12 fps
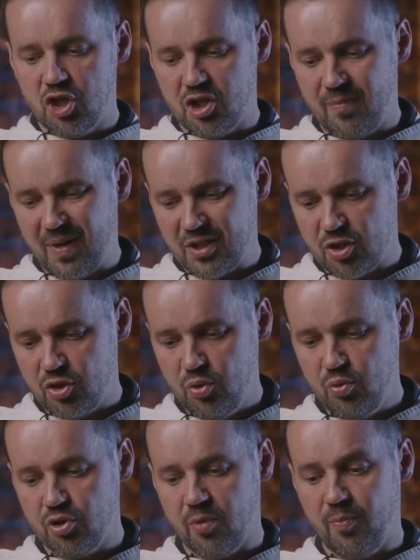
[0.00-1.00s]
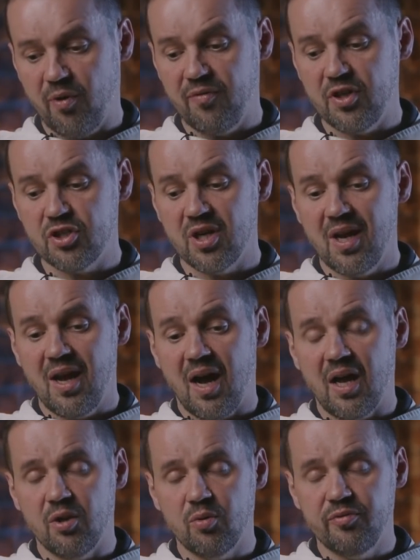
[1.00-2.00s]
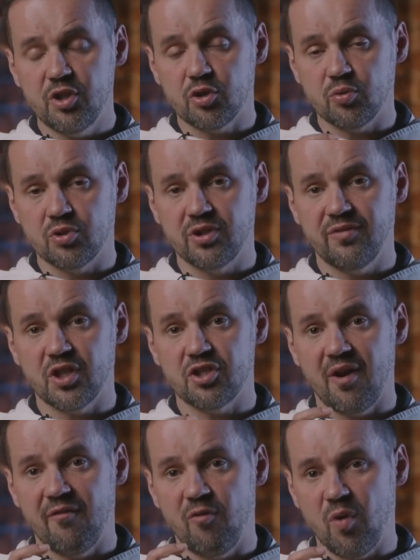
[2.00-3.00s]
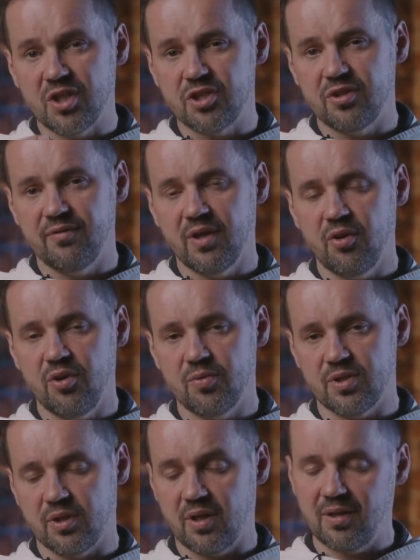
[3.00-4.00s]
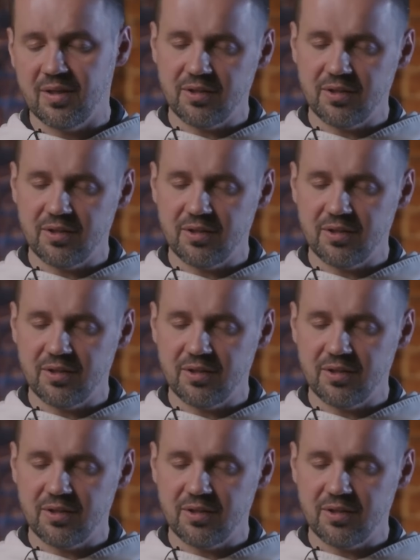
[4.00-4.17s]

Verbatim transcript: Trzeba snuć opowieść, ale również używać właściwego języka. I